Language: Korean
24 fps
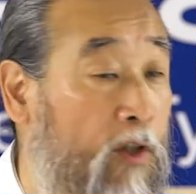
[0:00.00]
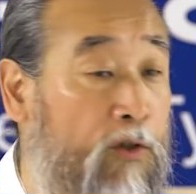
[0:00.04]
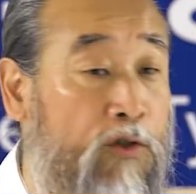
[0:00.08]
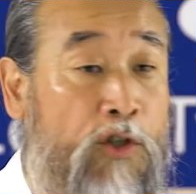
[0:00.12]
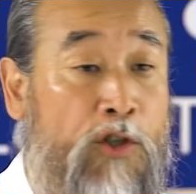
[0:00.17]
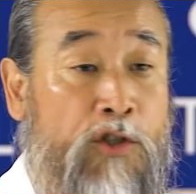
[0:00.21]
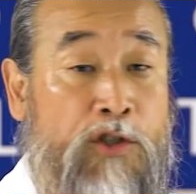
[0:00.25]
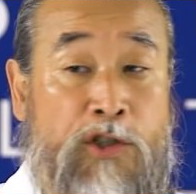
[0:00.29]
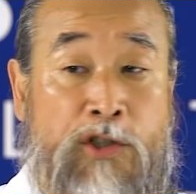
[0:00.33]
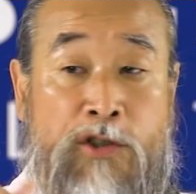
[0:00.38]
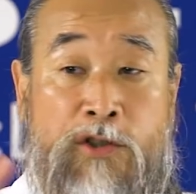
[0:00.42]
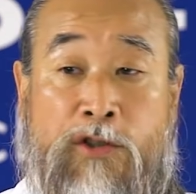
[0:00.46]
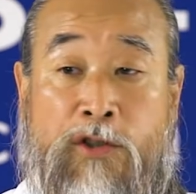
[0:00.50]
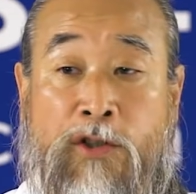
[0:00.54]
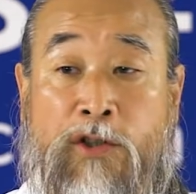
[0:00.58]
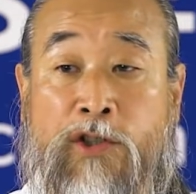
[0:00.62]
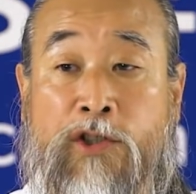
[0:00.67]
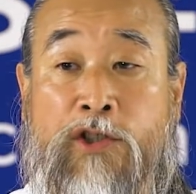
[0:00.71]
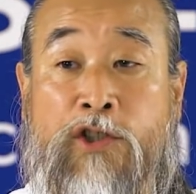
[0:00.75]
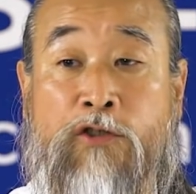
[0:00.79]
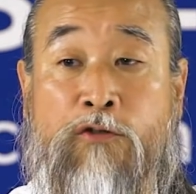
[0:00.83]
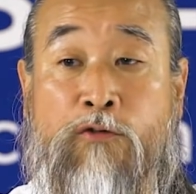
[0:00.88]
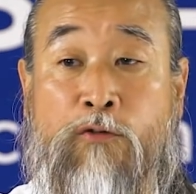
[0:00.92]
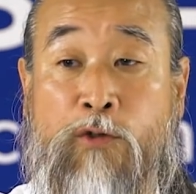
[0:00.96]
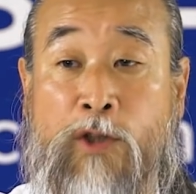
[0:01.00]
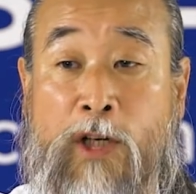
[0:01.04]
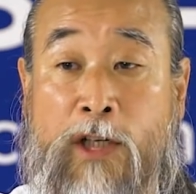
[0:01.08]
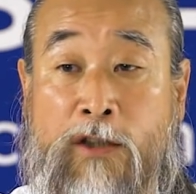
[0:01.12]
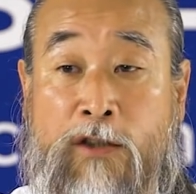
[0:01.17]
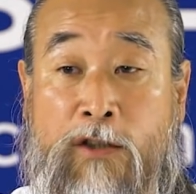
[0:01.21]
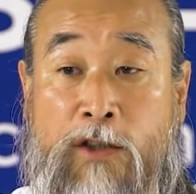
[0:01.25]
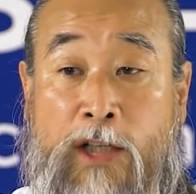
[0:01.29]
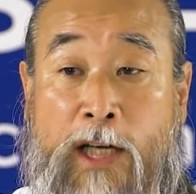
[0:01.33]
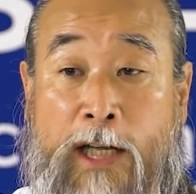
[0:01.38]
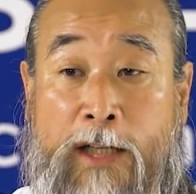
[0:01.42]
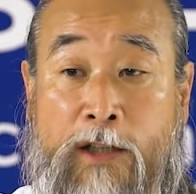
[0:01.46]
정신적인
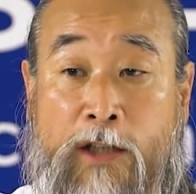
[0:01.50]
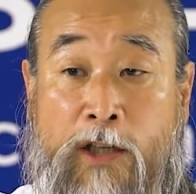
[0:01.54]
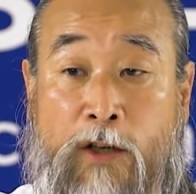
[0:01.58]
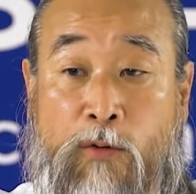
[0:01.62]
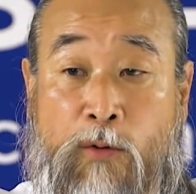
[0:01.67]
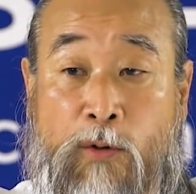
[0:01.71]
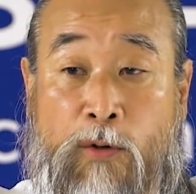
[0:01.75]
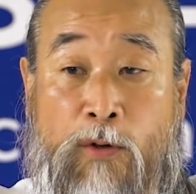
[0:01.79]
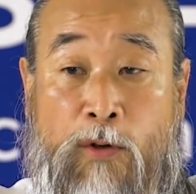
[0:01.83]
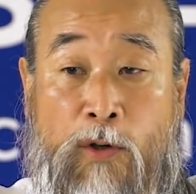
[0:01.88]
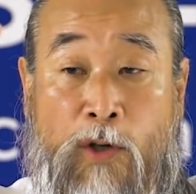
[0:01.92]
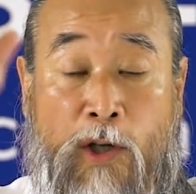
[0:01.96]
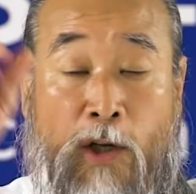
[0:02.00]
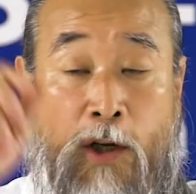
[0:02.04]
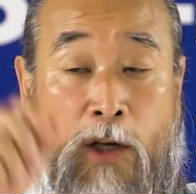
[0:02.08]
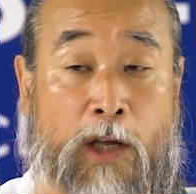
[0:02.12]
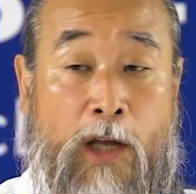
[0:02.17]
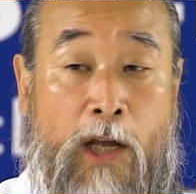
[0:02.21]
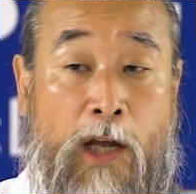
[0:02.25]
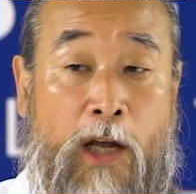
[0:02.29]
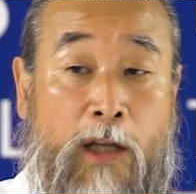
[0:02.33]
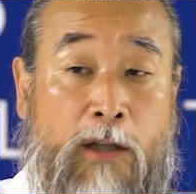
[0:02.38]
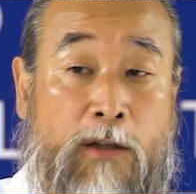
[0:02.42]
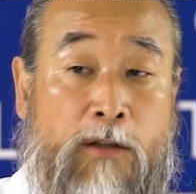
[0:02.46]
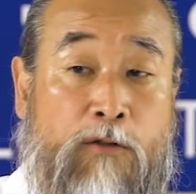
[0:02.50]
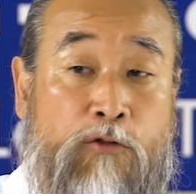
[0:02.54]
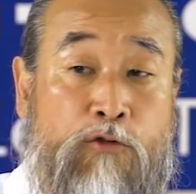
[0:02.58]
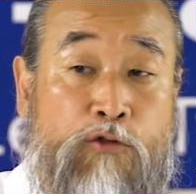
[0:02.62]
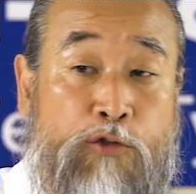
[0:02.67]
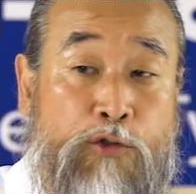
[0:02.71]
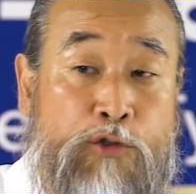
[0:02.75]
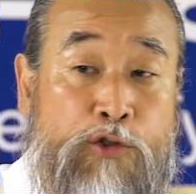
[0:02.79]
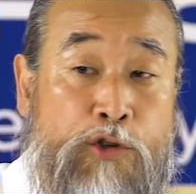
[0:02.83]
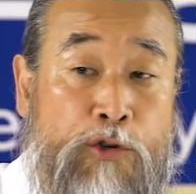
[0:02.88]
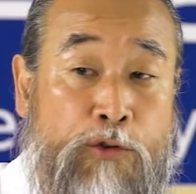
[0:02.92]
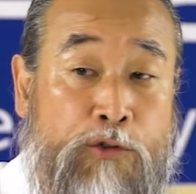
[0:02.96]
지도자들이 안 되고 애들
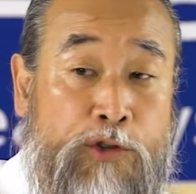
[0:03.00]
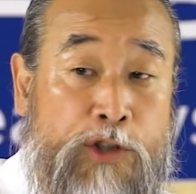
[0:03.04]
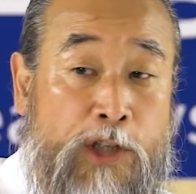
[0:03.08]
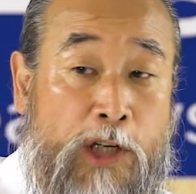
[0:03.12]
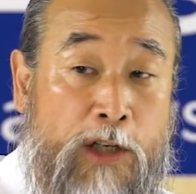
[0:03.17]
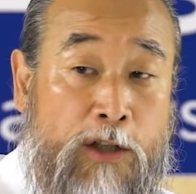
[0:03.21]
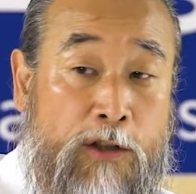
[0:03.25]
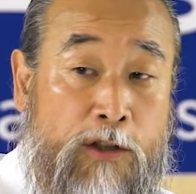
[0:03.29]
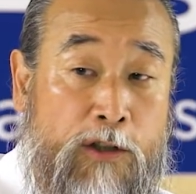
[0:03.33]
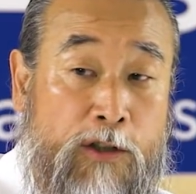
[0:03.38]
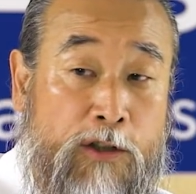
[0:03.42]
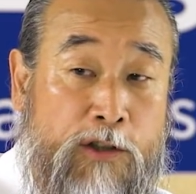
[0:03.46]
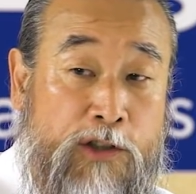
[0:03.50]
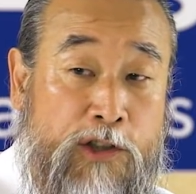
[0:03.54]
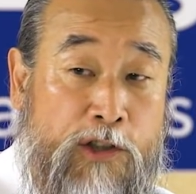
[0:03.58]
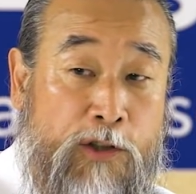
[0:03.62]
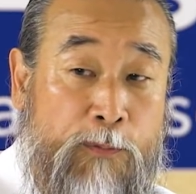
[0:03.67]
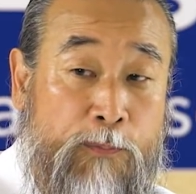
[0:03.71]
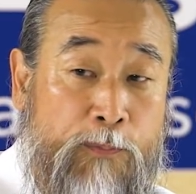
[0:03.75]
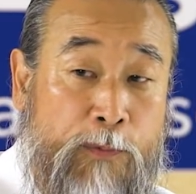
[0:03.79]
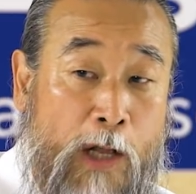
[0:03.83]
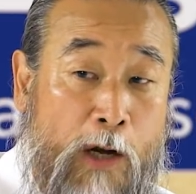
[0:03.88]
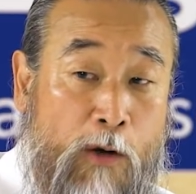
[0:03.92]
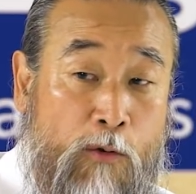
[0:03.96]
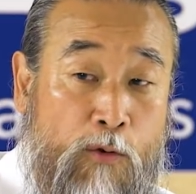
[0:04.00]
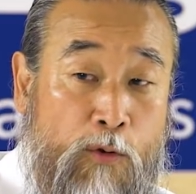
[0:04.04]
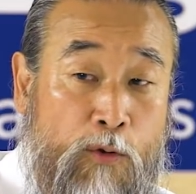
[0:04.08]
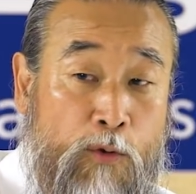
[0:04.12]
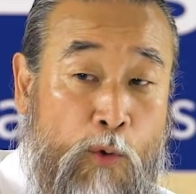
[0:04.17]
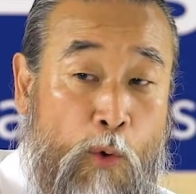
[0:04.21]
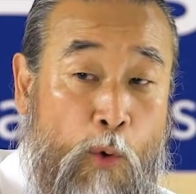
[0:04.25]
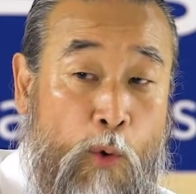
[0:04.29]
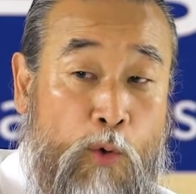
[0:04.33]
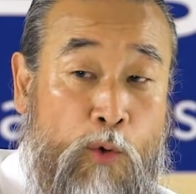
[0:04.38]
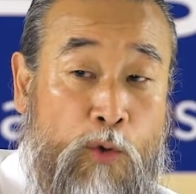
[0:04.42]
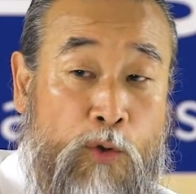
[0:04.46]
유치원생을 지금 데리고
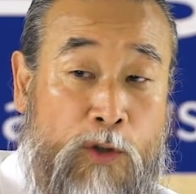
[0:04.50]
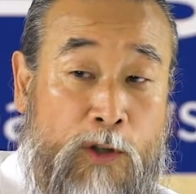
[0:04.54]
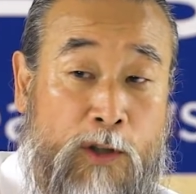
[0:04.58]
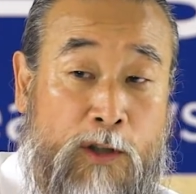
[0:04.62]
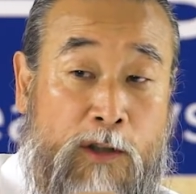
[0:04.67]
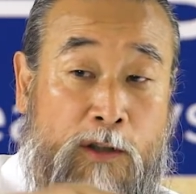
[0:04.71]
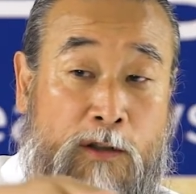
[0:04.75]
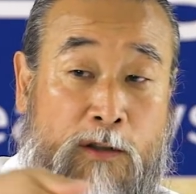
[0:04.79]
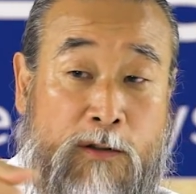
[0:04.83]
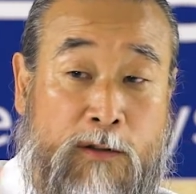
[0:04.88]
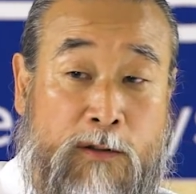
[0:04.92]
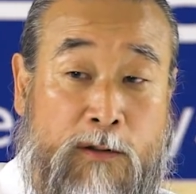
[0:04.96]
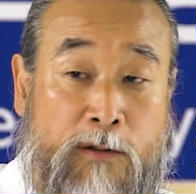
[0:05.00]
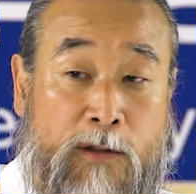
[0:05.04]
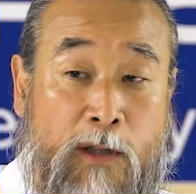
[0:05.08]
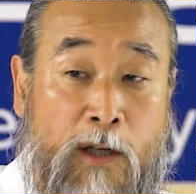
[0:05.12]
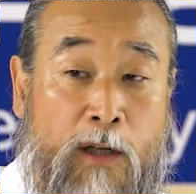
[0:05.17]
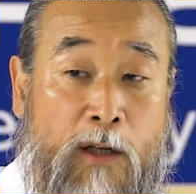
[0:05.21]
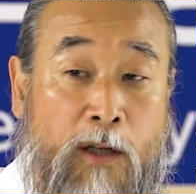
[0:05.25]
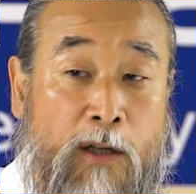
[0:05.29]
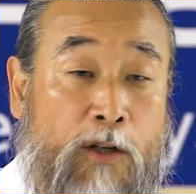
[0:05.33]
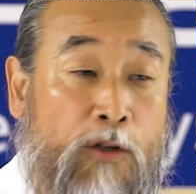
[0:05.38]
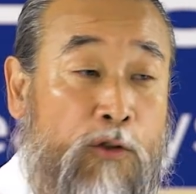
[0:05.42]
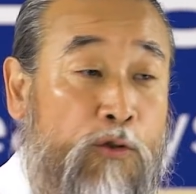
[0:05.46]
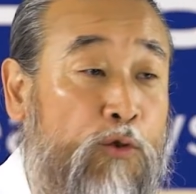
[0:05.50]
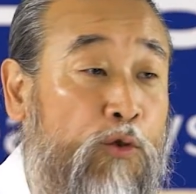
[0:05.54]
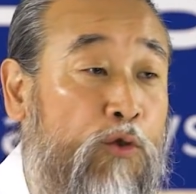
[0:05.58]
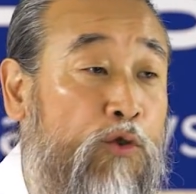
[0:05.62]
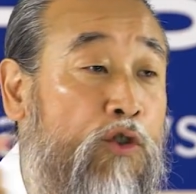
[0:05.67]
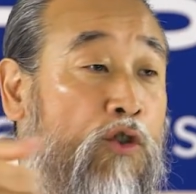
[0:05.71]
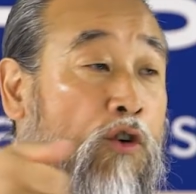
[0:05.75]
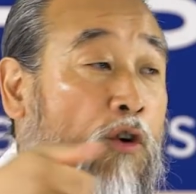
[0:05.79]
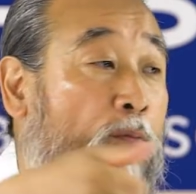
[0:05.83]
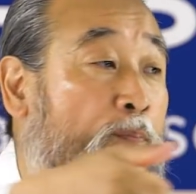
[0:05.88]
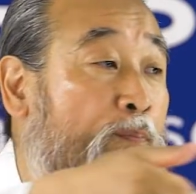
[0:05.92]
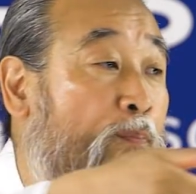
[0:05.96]
노는 그는
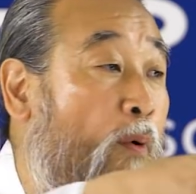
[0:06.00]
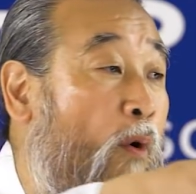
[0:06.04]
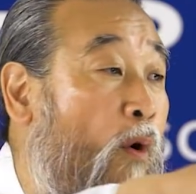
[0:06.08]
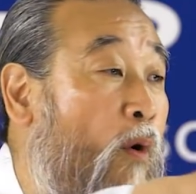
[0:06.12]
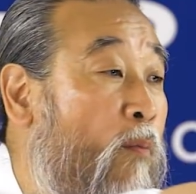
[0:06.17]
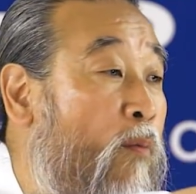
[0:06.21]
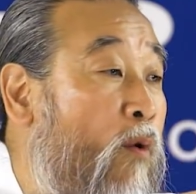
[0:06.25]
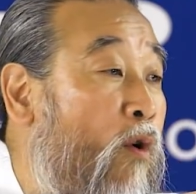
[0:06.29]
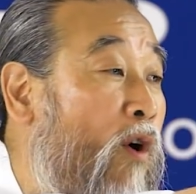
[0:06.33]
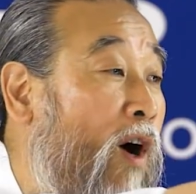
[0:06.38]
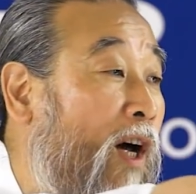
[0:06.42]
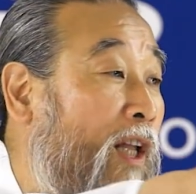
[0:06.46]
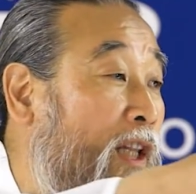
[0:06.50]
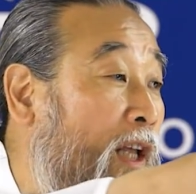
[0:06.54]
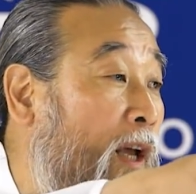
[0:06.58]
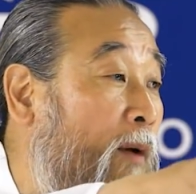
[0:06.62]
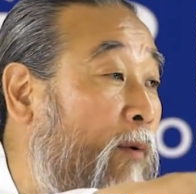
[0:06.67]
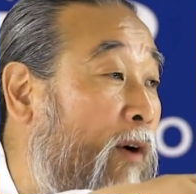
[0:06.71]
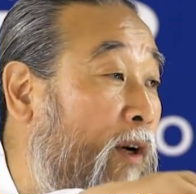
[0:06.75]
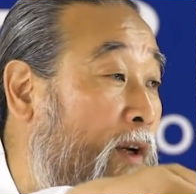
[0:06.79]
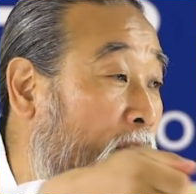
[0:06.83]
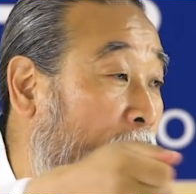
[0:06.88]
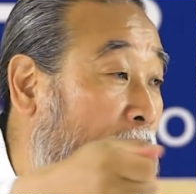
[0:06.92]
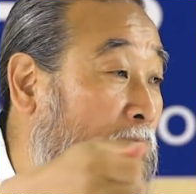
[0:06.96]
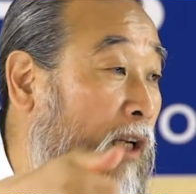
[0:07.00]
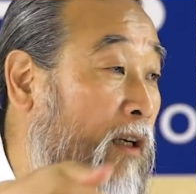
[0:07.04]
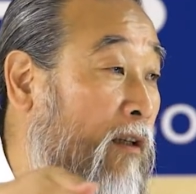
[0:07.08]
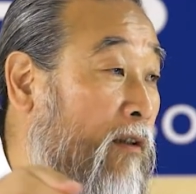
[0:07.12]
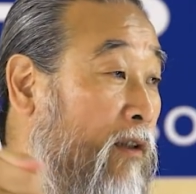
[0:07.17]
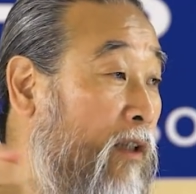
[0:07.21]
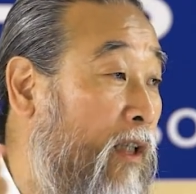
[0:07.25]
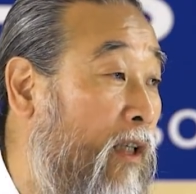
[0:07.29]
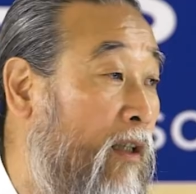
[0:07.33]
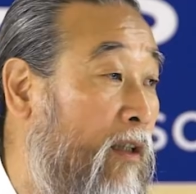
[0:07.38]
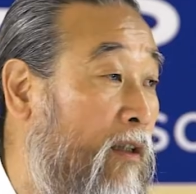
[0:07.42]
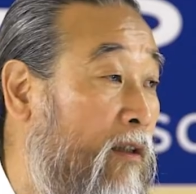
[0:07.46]
유치원 보모가
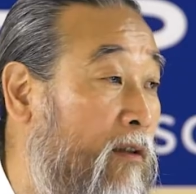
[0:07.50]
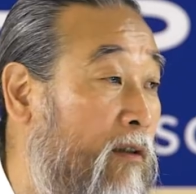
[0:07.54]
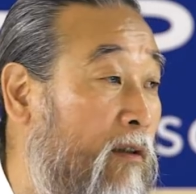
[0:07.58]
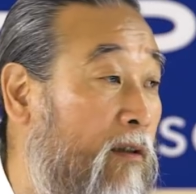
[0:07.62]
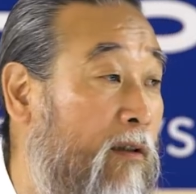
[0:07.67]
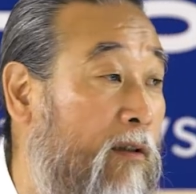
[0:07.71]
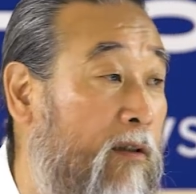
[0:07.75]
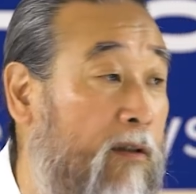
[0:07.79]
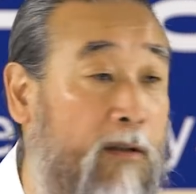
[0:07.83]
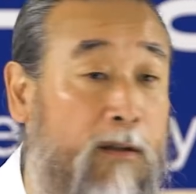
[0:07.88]
돼버렸다는 얘기죠.